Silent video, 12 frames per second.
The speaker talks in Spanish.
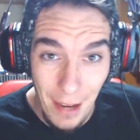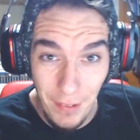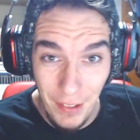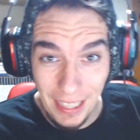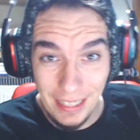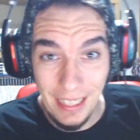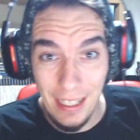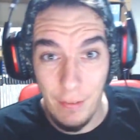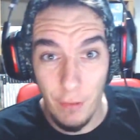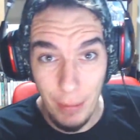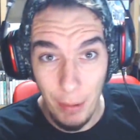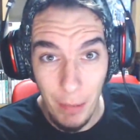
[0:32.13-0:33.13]
fin, gente,
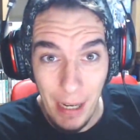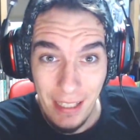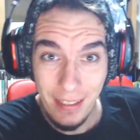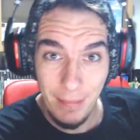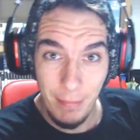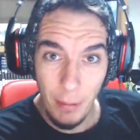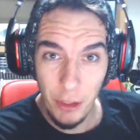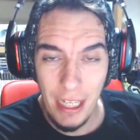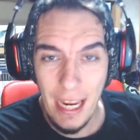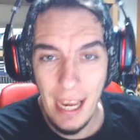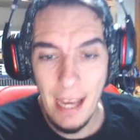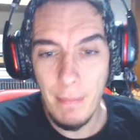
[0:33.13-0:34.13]
fuera bromas, vamos
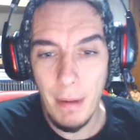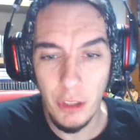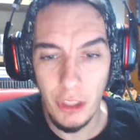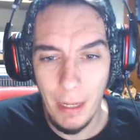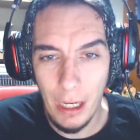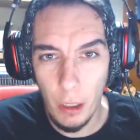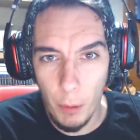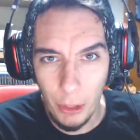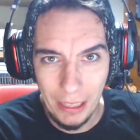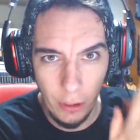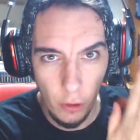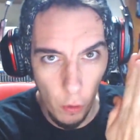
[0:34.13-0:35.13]
allá, vamos a verlo
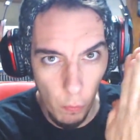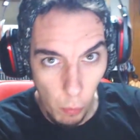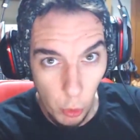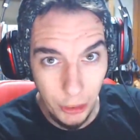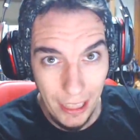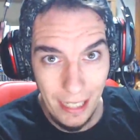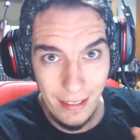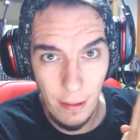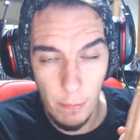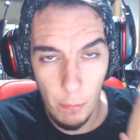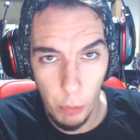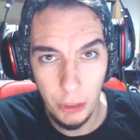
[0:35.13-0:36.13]
porque tengo muchas,
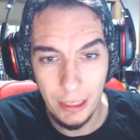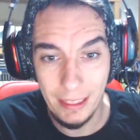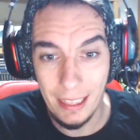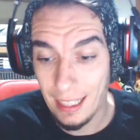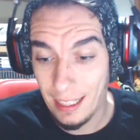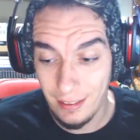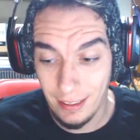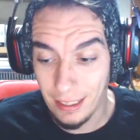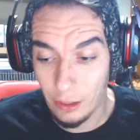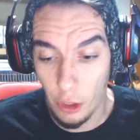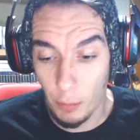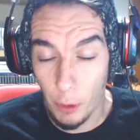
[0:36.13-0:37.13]
muchas ganas y
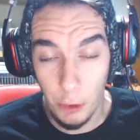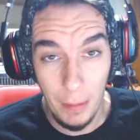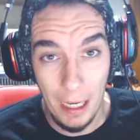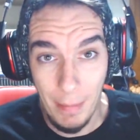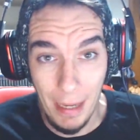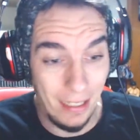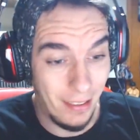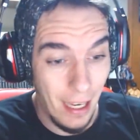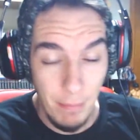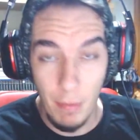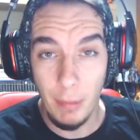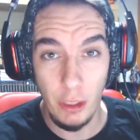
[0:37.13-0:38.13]
no puedo esperar más.
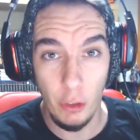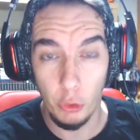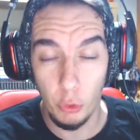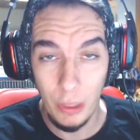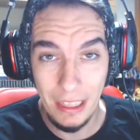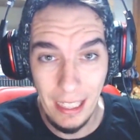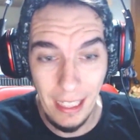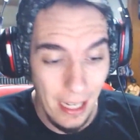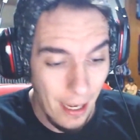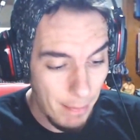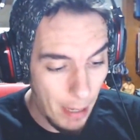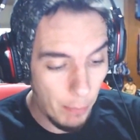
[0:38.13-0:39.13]
Me he metido en Twitter,
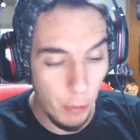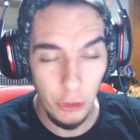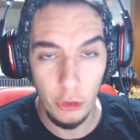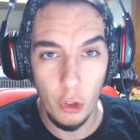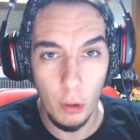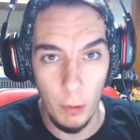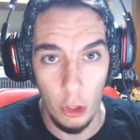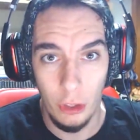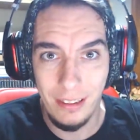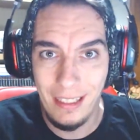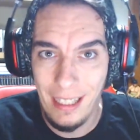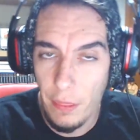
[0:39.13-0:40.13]
me han puesto como
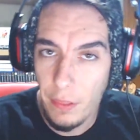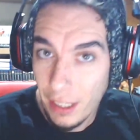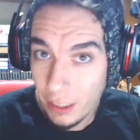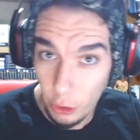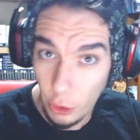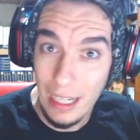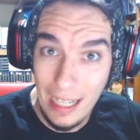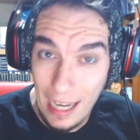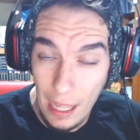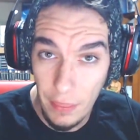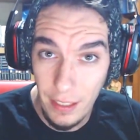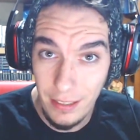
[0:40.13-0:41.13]
300
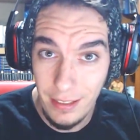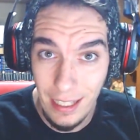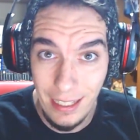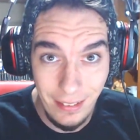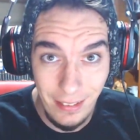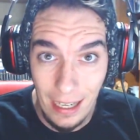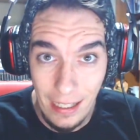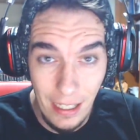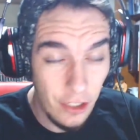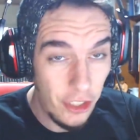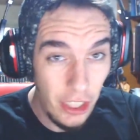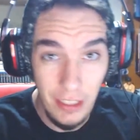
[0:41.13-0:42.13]
enlaces del
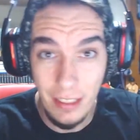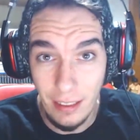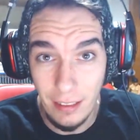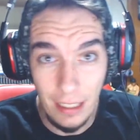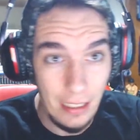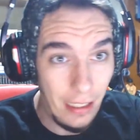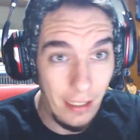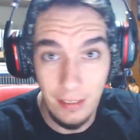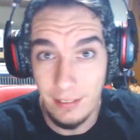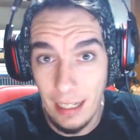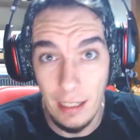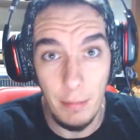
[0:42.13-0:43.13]
tráiler. Jin, ya está el tráiler, el
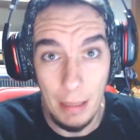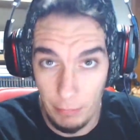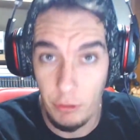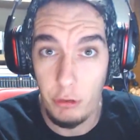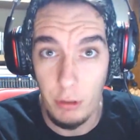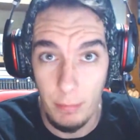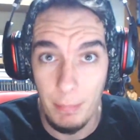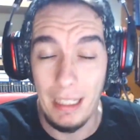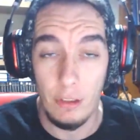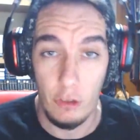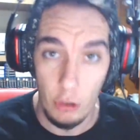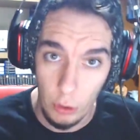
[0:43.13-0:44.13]
tráiler, vale, eh, vale,
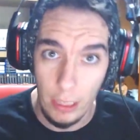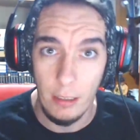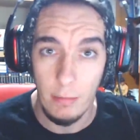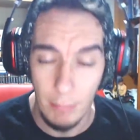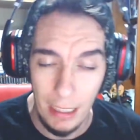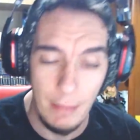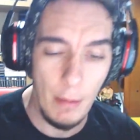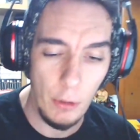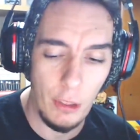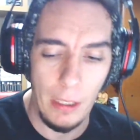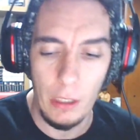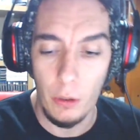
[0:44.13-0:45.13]
ok, vale,
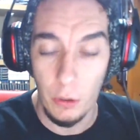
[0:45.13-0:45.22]
vamos a verlo.